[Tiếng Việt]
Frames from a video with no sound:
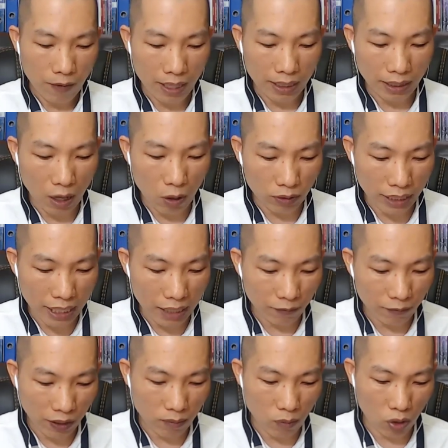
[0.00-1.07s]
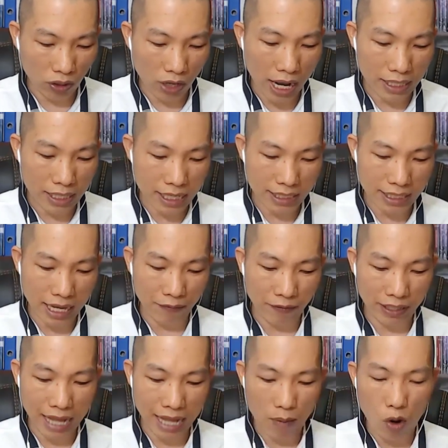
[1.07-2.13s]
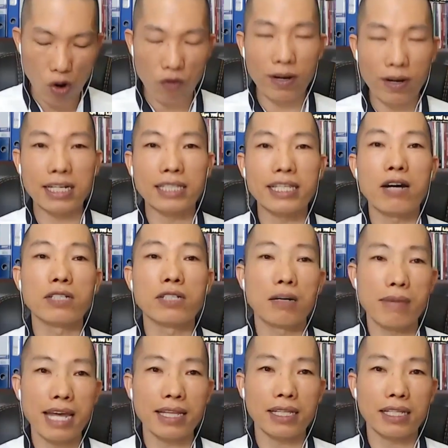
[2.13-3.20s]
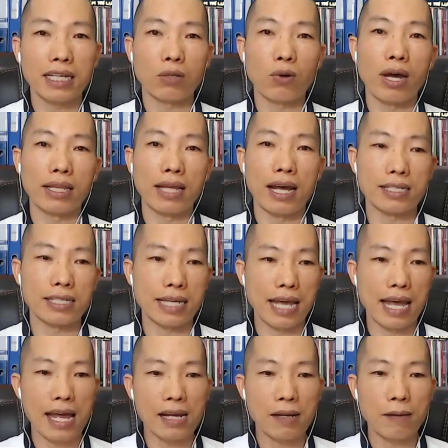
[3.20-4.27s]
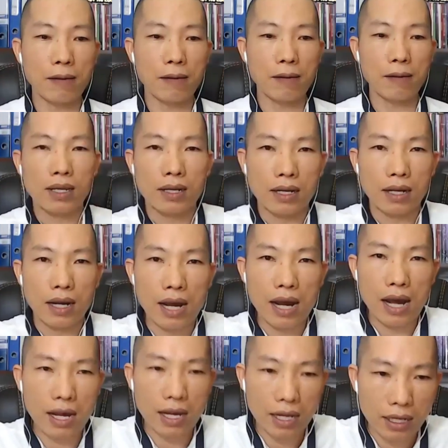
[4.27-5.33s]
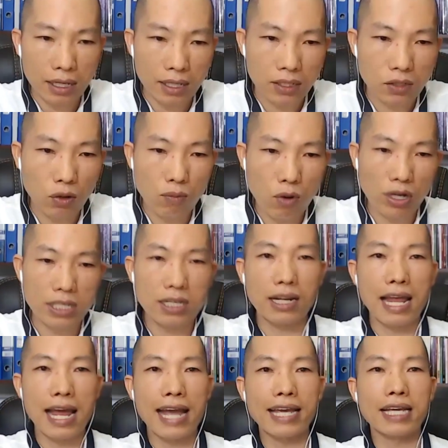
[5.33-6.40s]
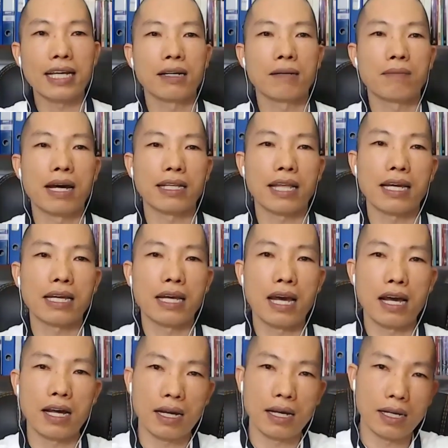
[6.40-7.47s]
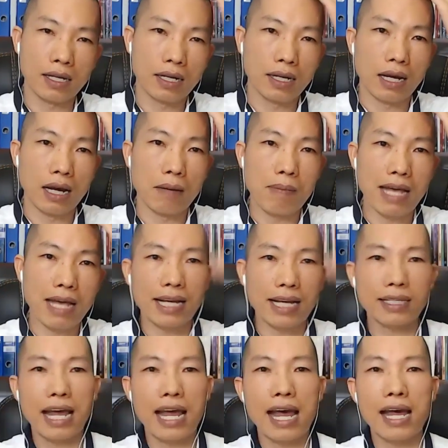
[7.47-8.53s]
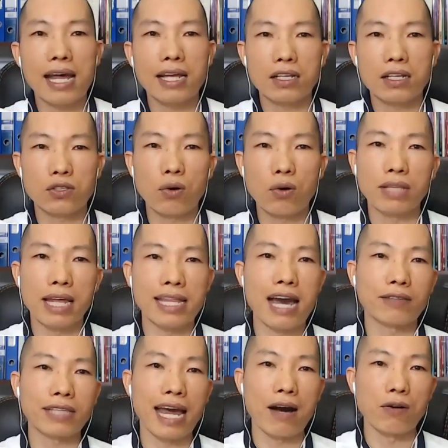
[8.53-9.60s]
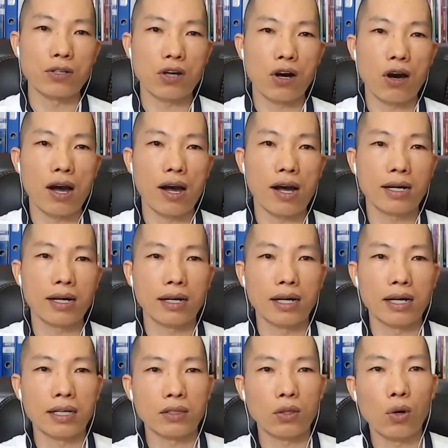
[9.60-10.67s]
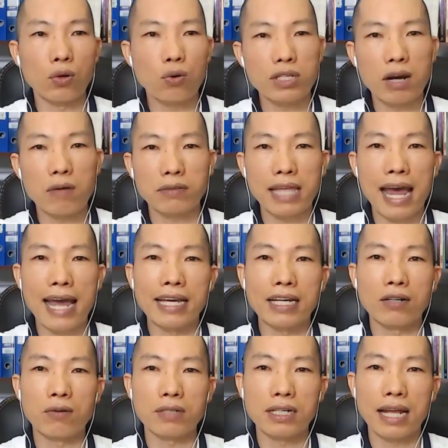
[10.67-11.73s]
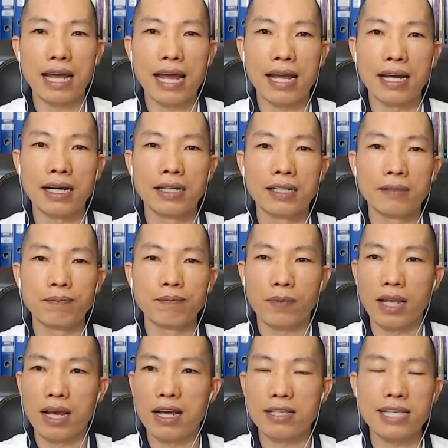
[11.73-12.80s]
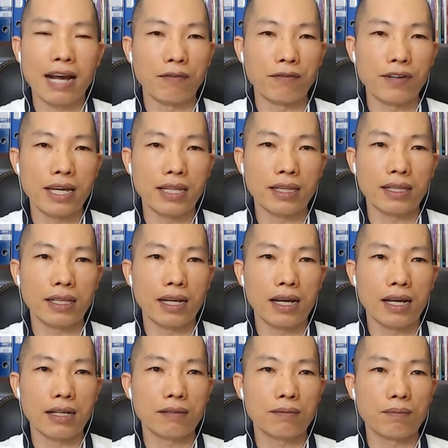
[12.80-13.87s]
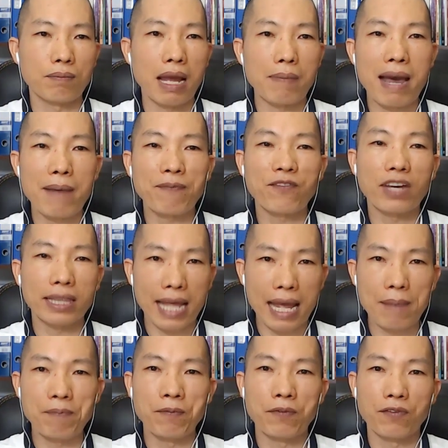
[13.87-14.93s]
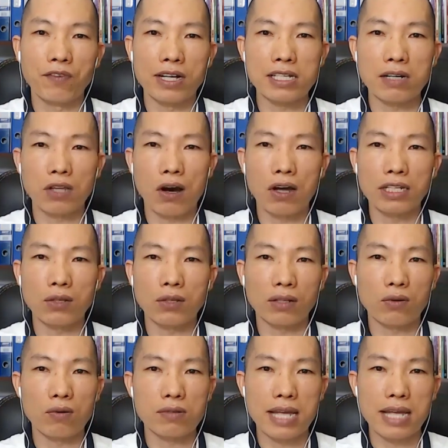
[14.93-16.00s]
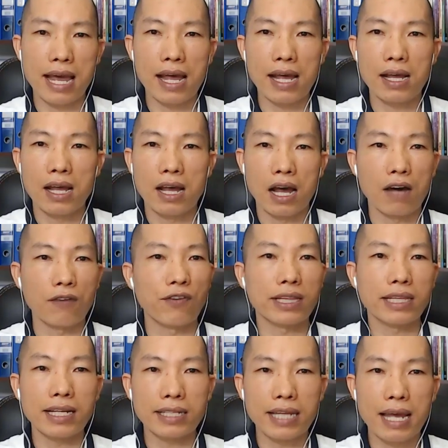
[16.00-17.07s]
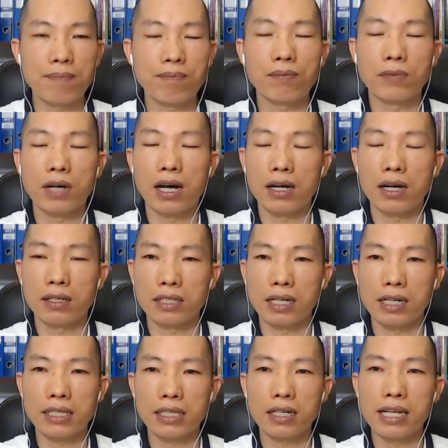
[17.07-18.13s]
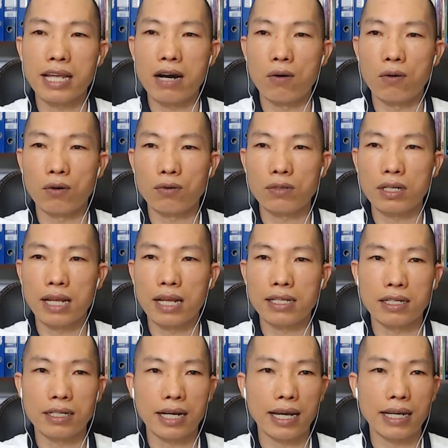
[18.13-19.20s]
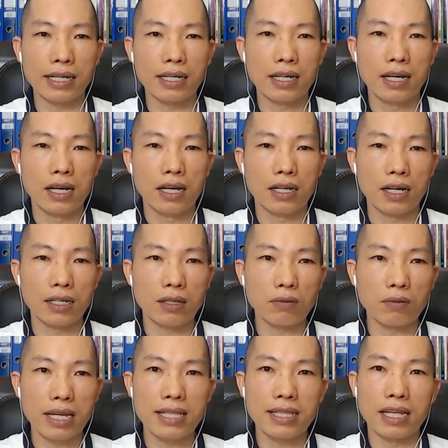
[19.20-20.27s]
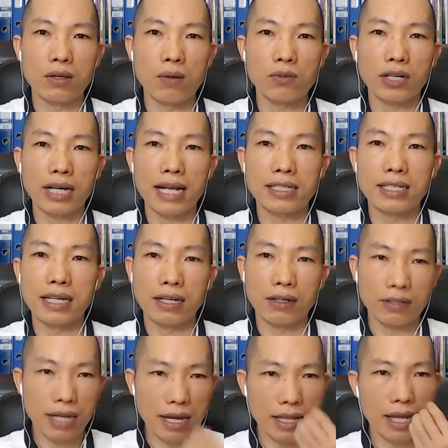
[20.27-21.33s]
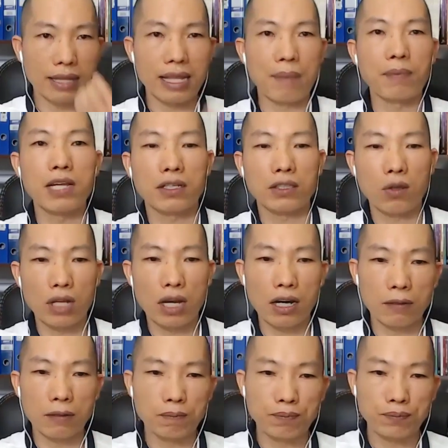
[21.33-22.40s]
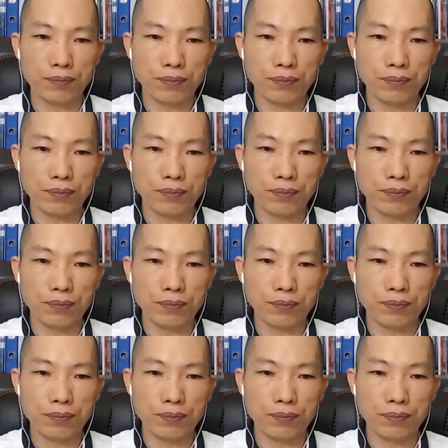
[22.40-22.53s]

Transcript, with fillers: Phần đầu tiên, phần một đó là chia sẻ về não bộ và những điều chưa biết. Thì Thuận là sẽ à, dùng một cái slide mà thầy à, Majek đã dùng để đào tạo cho à, đội ngũ trọng tài cũng như là à, giảng viên à, Mind Map Việt Nam. Và trong đó thì Thuận cũng sẽ à, phân tích thêm à, những cái tư liệu cũng như là những cái à, thông tin để giúp cho các anh chị có thể là nắm được tốt hơn.